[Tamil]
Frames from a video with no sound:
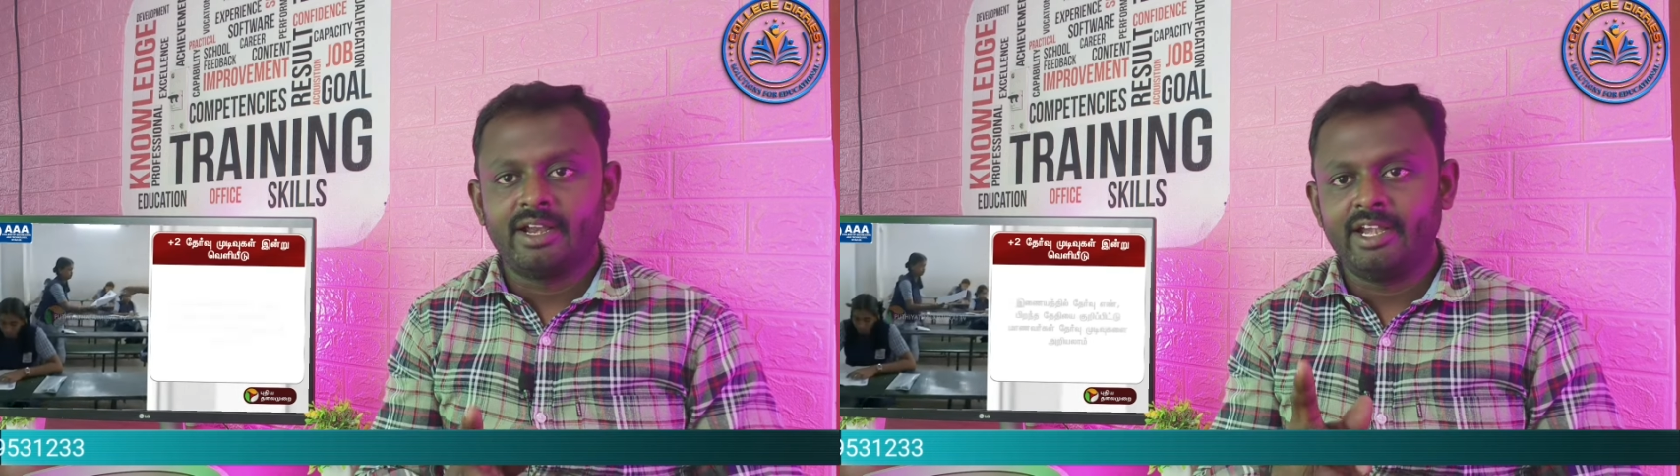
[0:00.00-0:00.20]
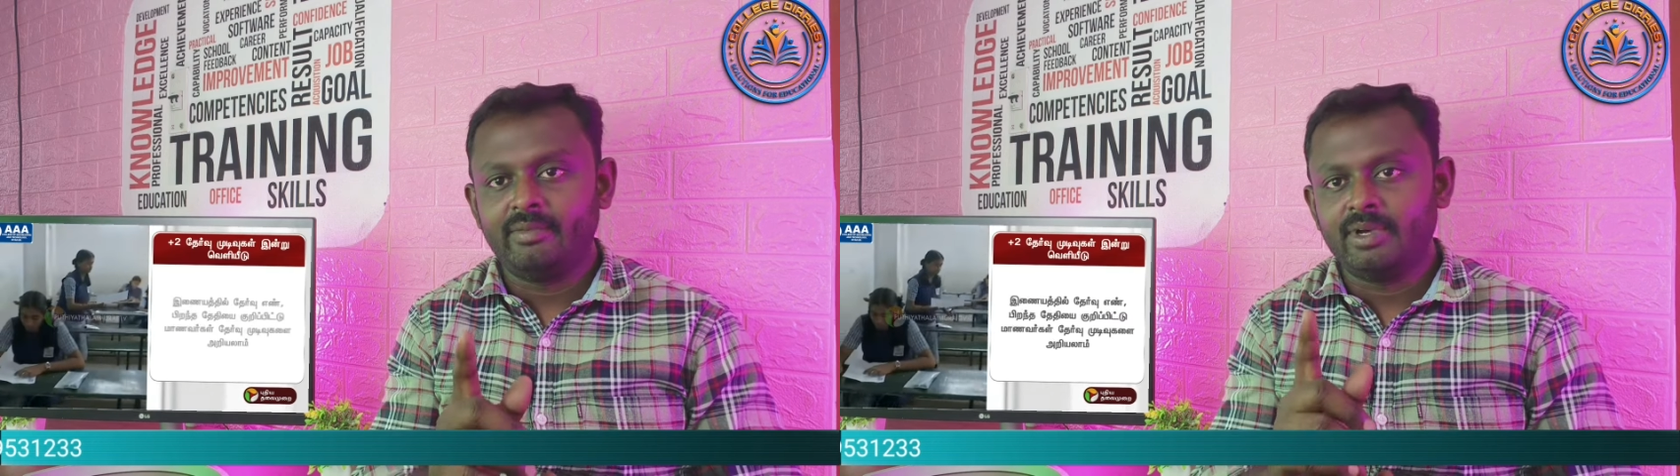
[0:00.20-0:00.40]

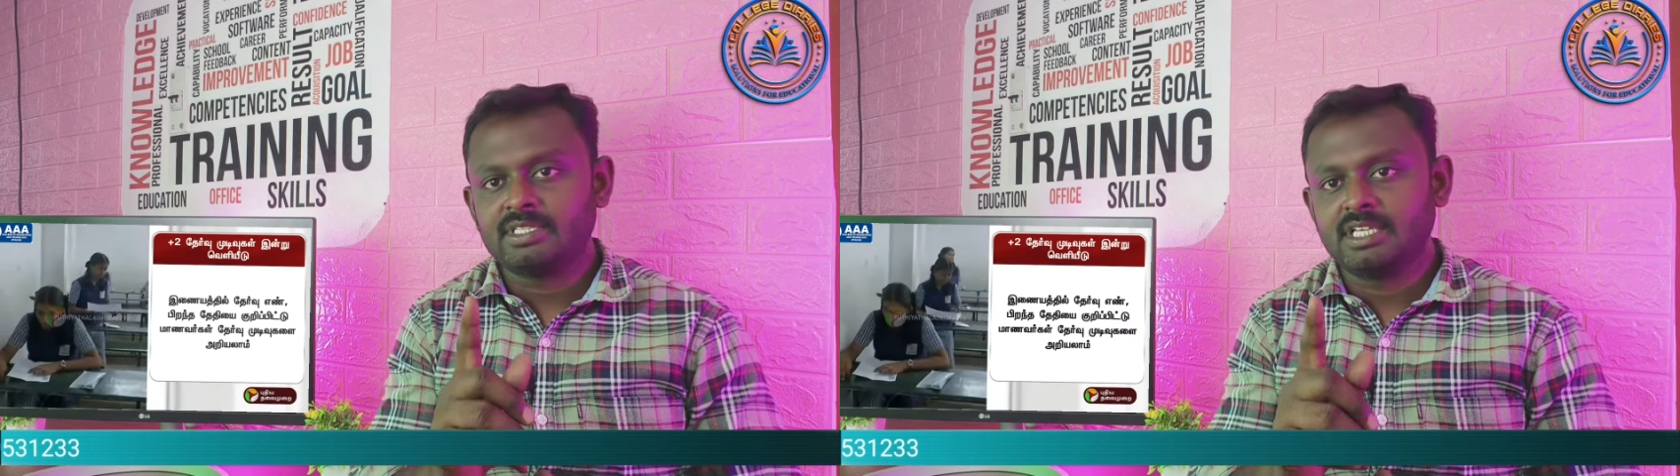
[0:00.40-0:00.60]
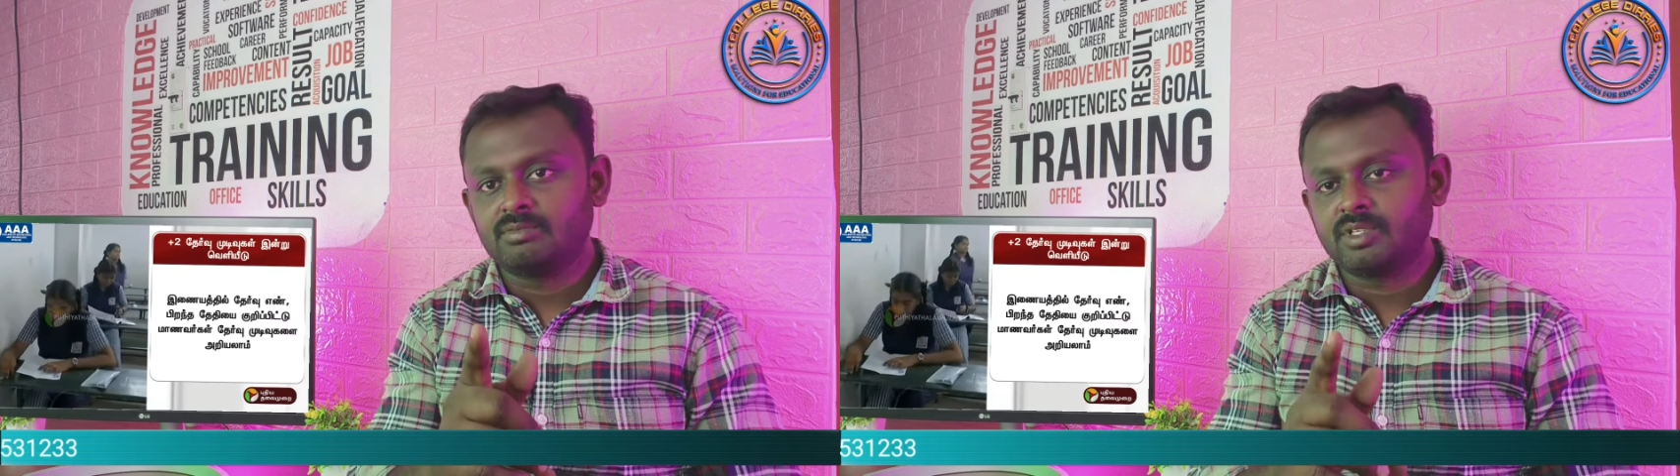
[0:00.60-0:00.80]

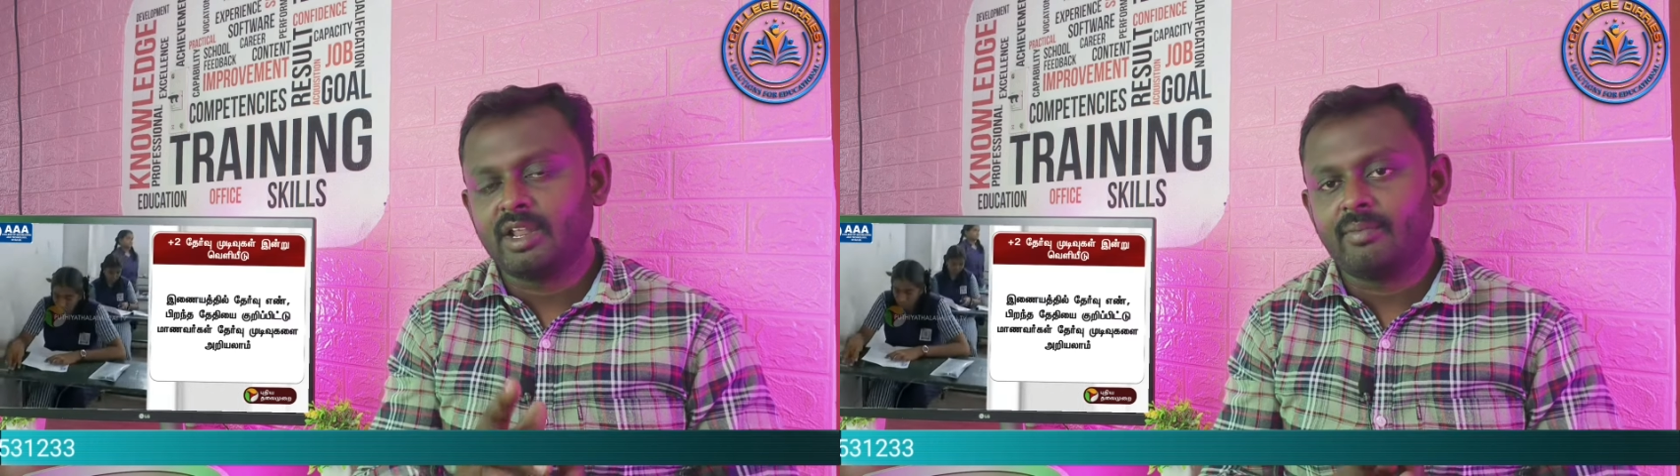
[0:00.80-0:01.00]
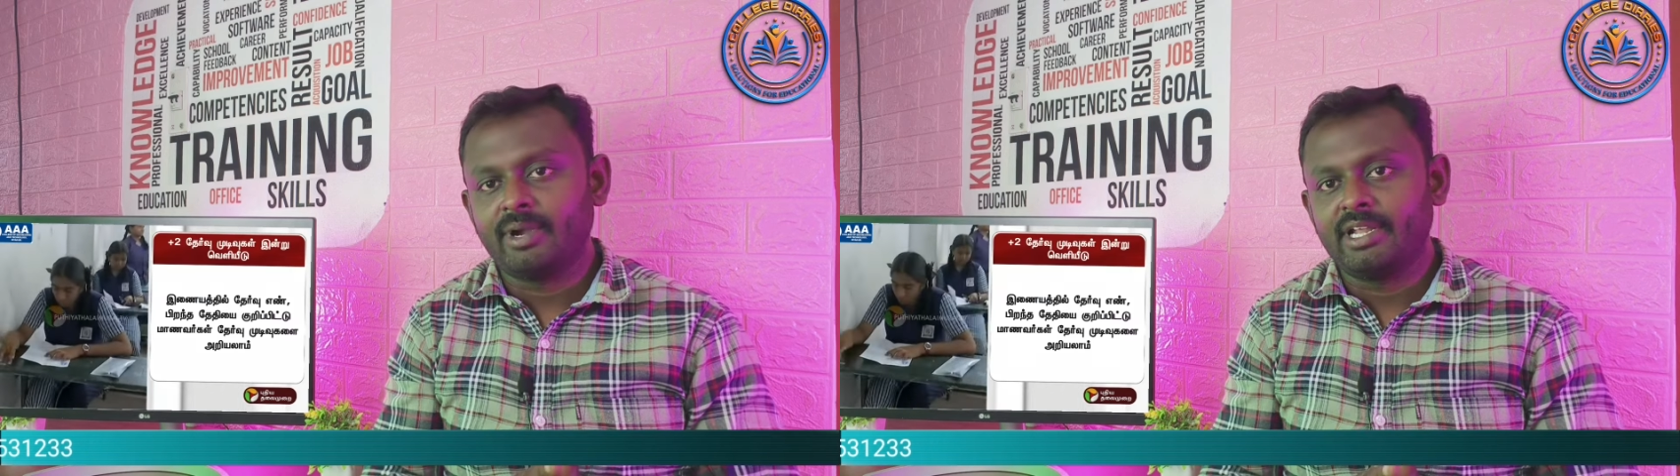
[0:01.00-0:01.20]
கண்டிப்பாக
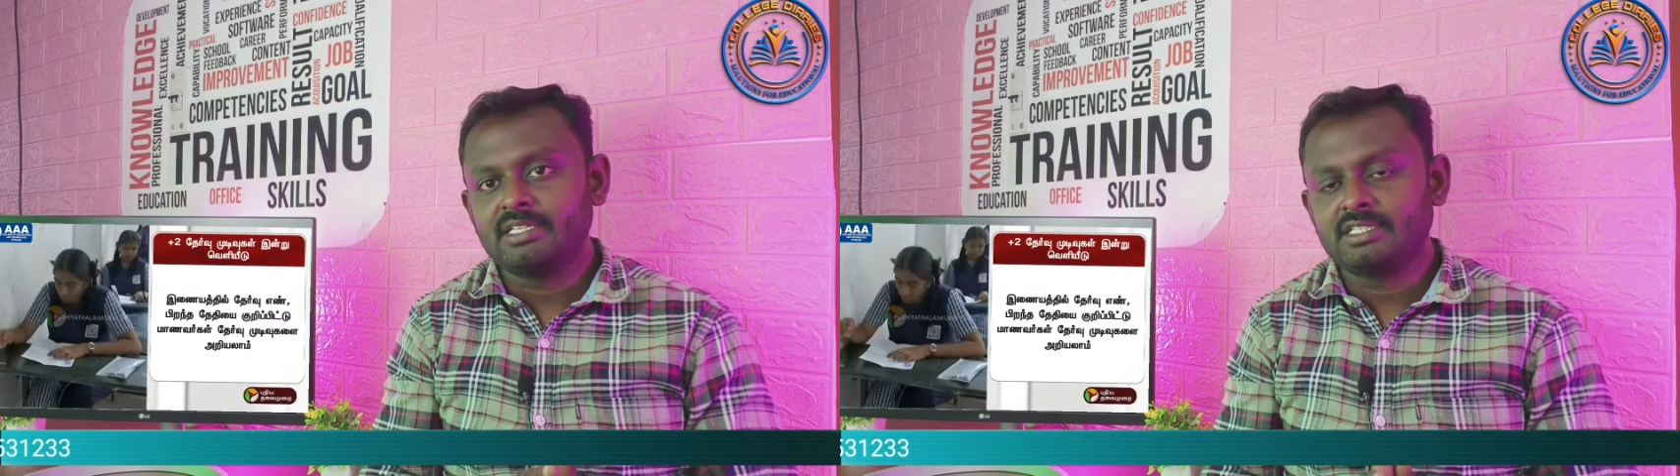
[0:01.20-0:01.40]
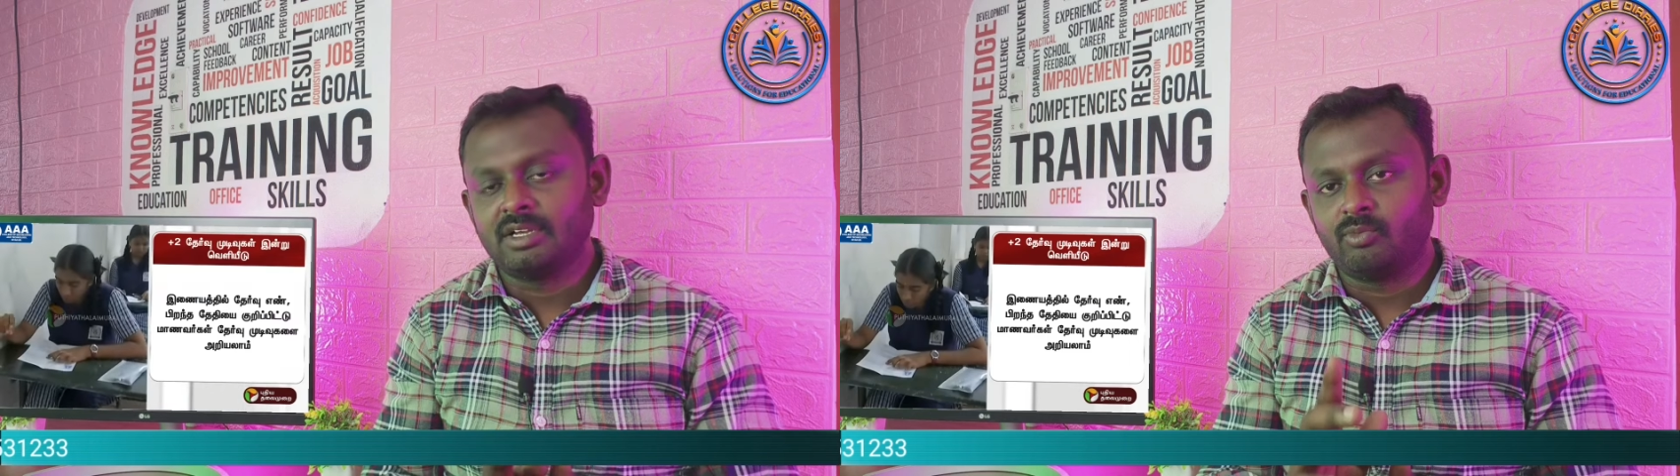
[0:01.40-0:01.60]
சப்ஸ்கிரைப் பண்ணி
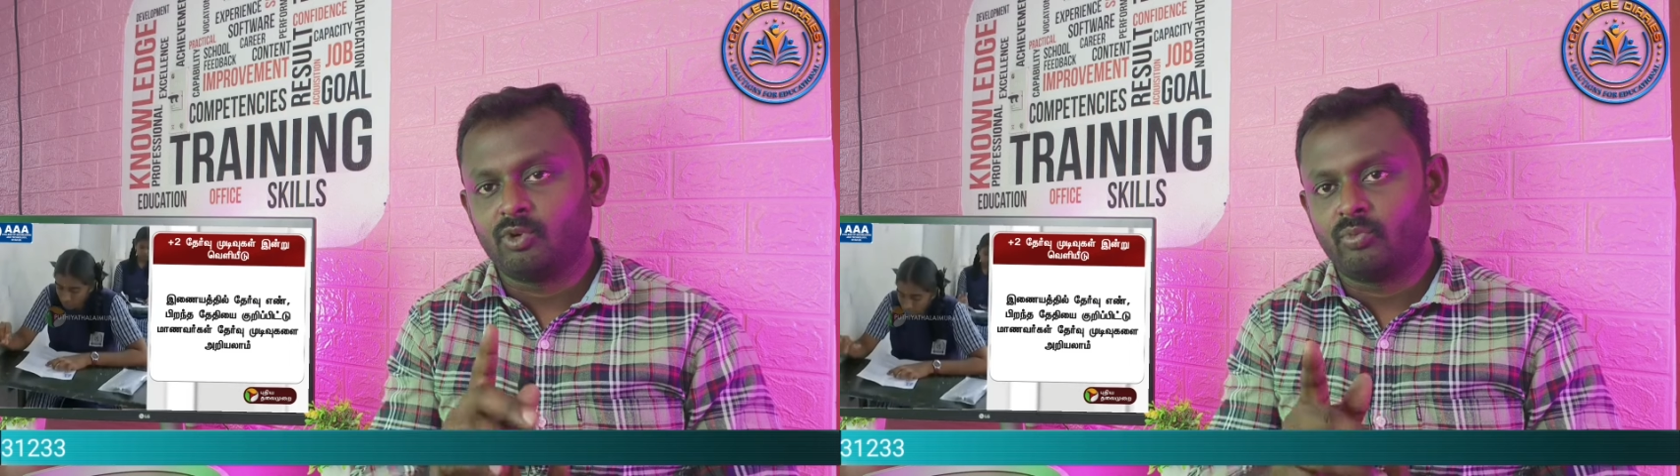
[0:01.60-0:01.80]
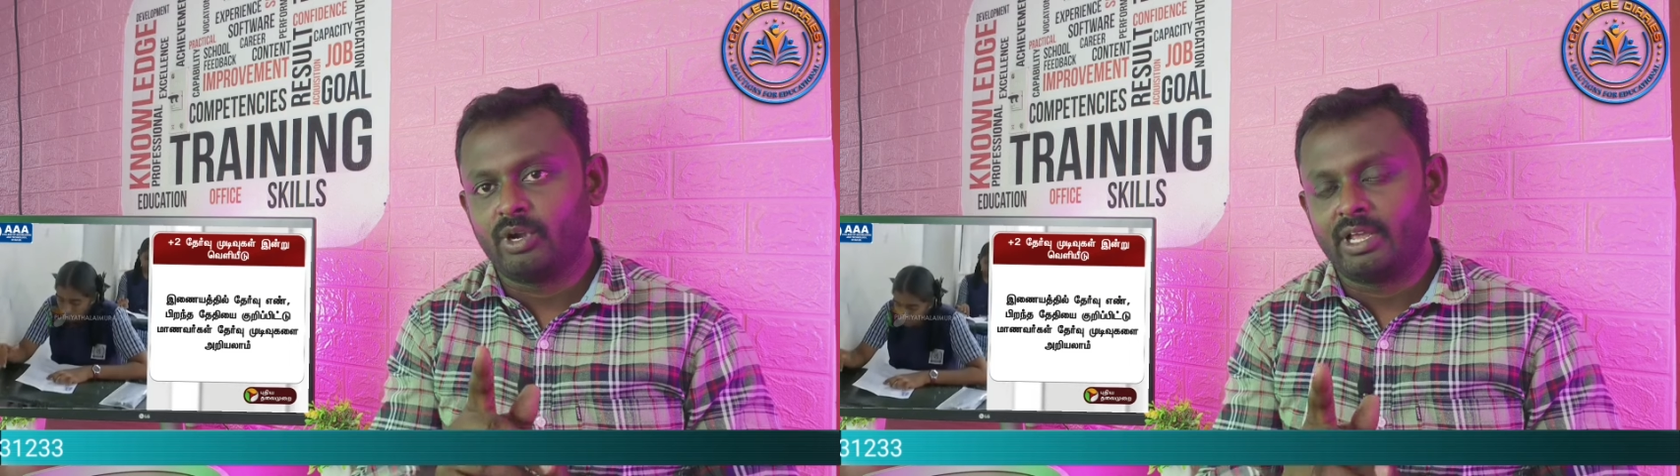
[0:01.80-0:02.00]

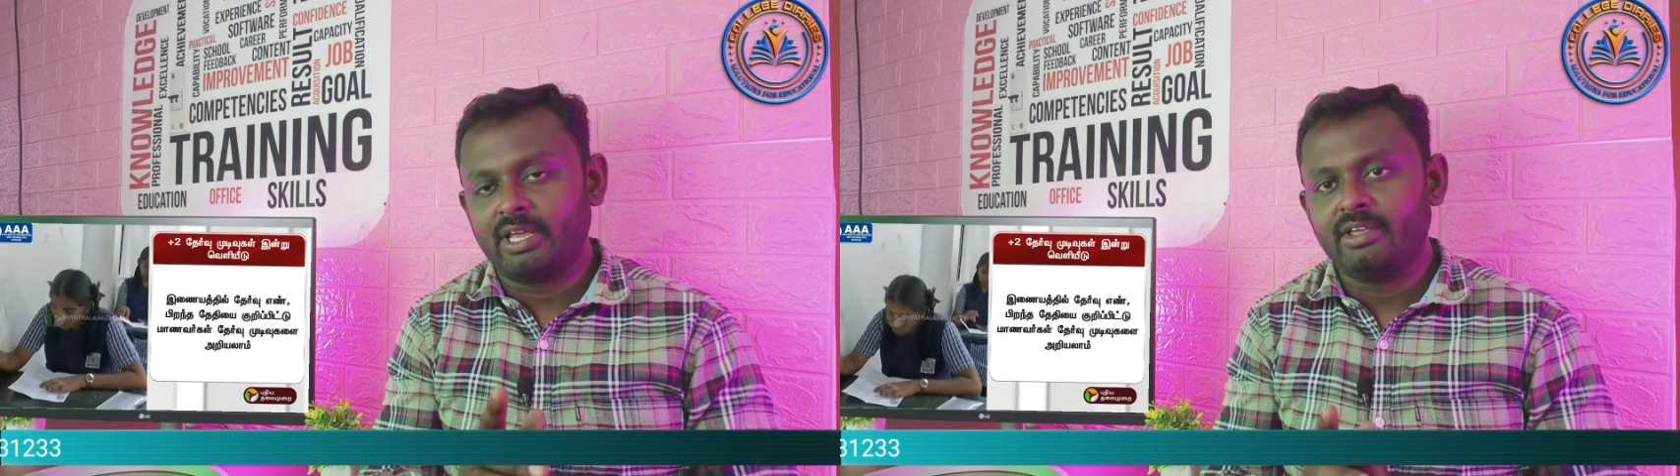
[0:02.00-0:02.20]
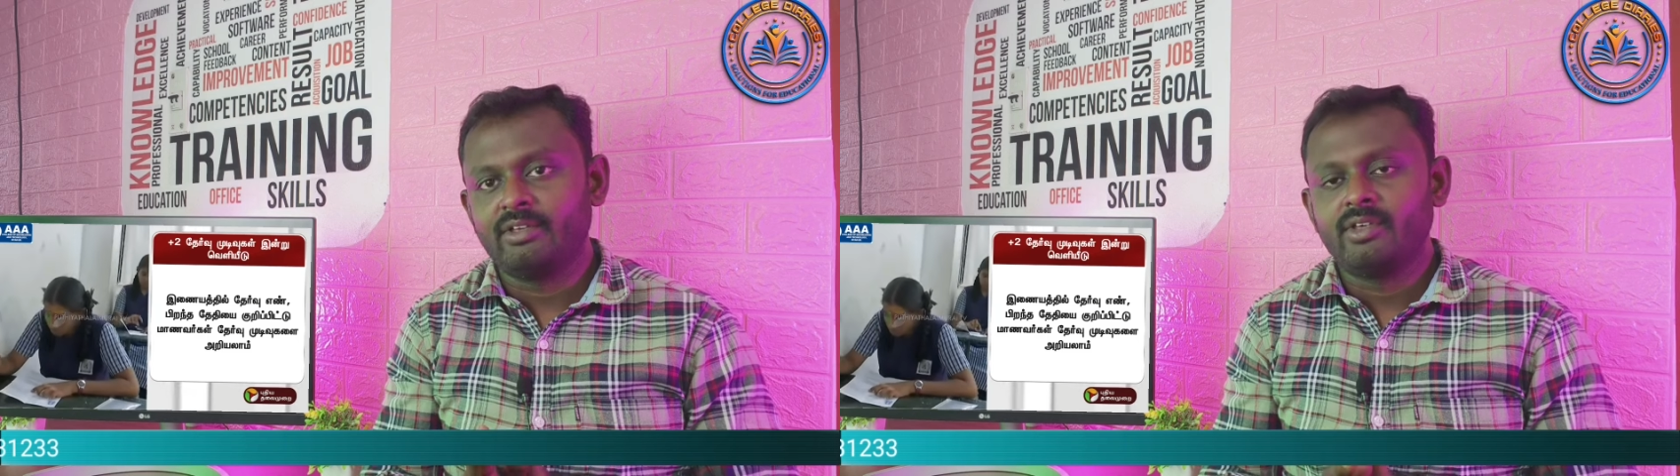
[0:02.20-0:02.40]
சப்போர்ட்
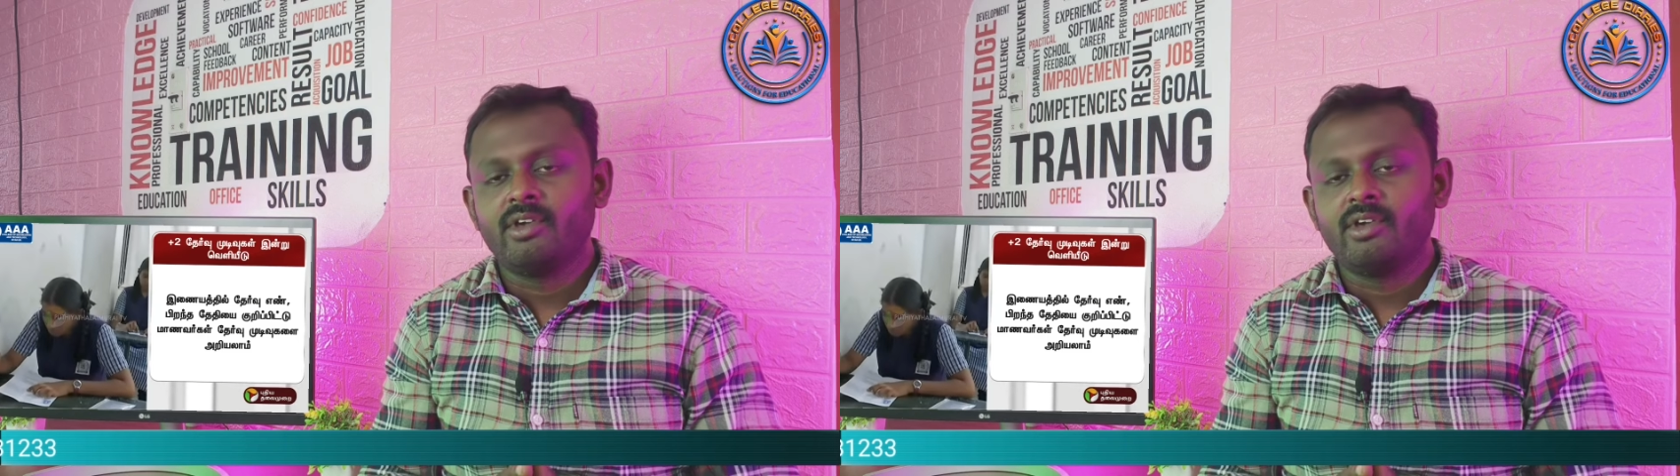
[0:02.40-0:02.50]
பண்ணுங்கள்